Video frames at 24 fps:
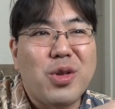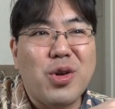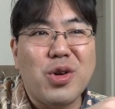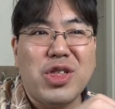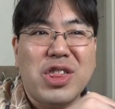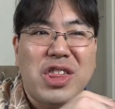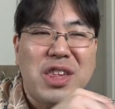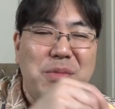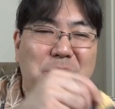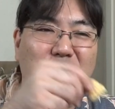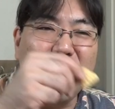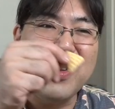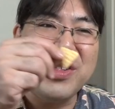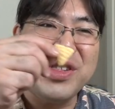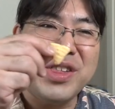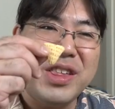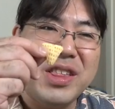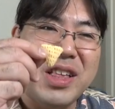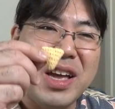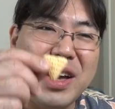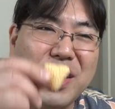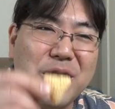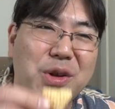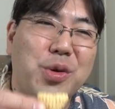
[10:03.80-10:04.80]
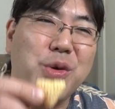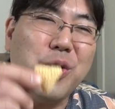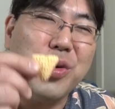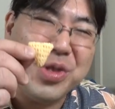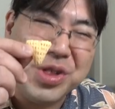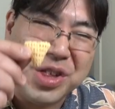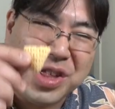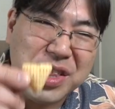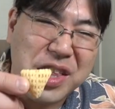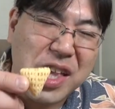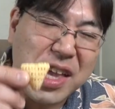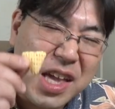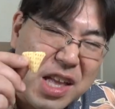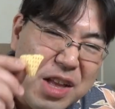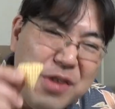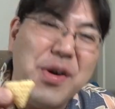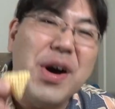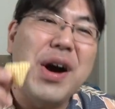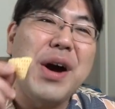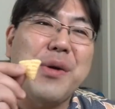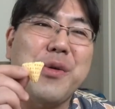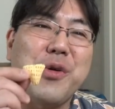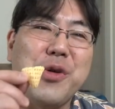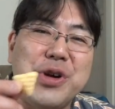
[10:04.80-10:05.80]
どっちも美味しいんだけど個人的に
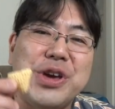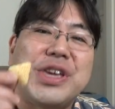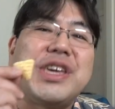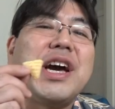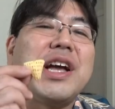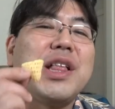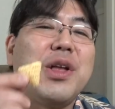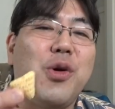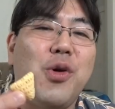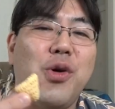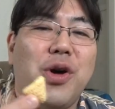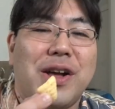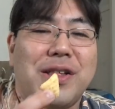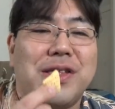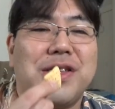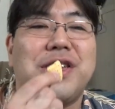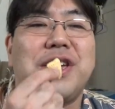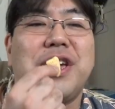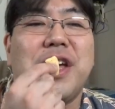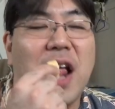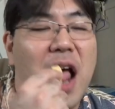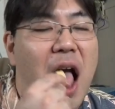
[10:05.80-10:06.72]
は小池屋の方が好き、